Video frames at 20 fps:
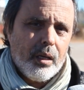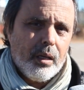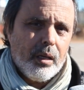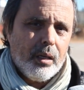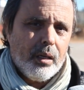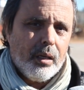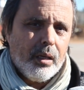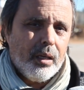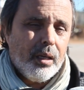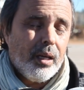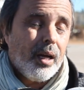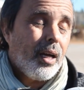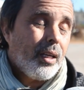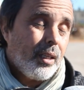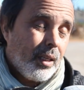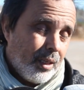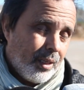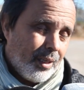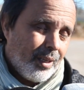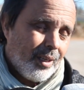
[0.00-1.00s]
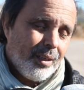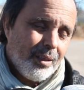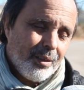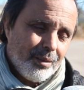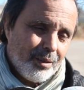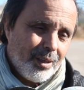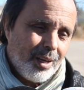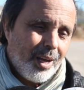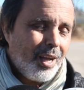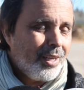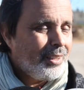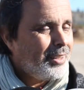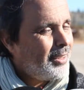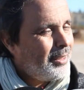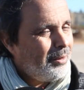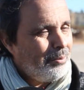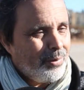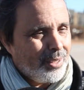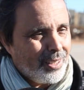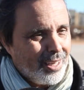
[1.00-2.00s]
آه،
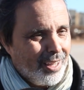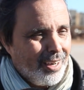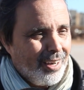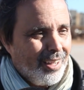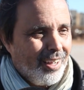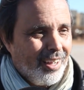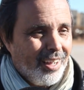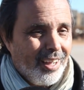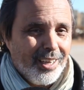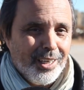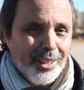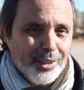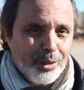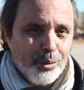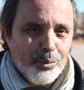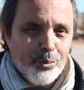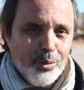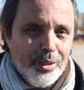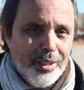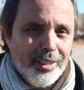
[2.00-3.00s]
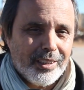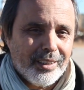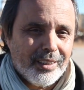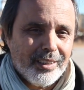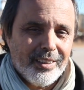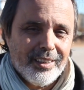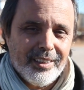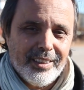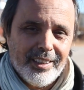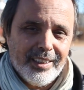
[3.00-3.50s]
هذه مساله انا تنقول لك